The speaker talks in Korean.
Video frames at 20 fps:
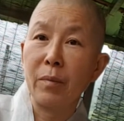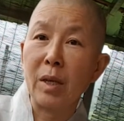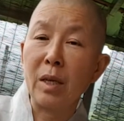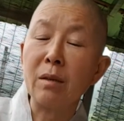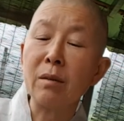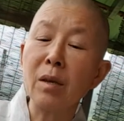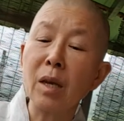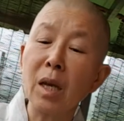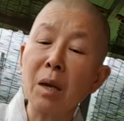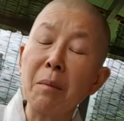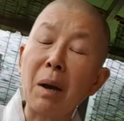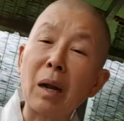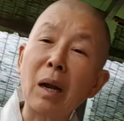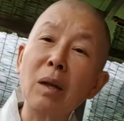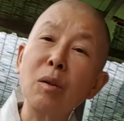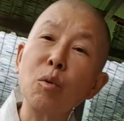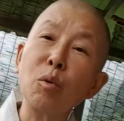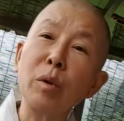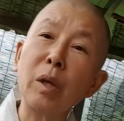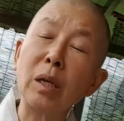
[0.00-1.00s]
인생의
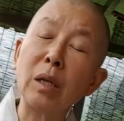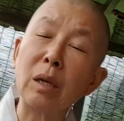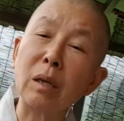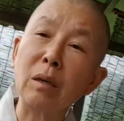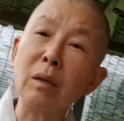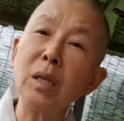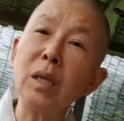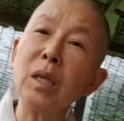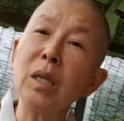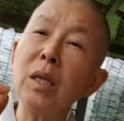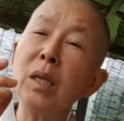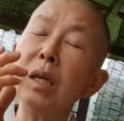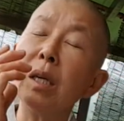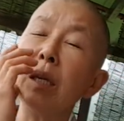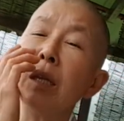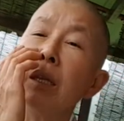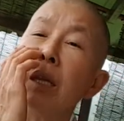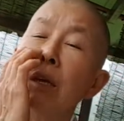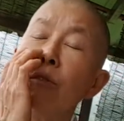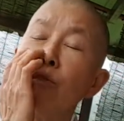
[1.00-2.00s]
마라톤의 이제
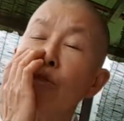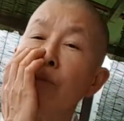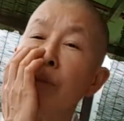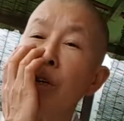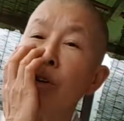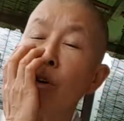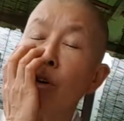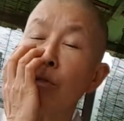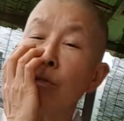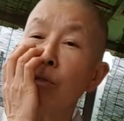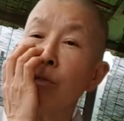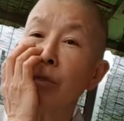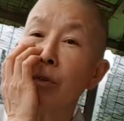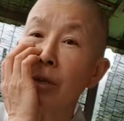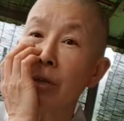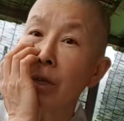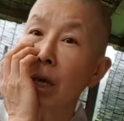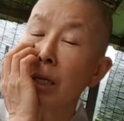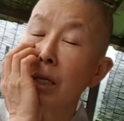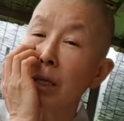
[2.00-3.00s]
끝이 내 숨이 거두는
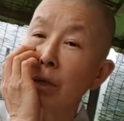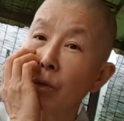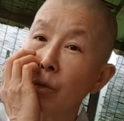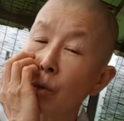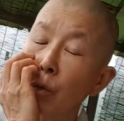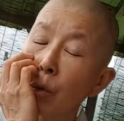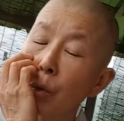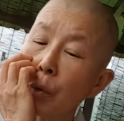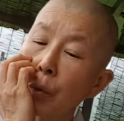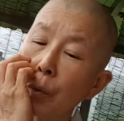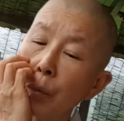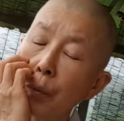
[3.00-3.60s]
그날이죠.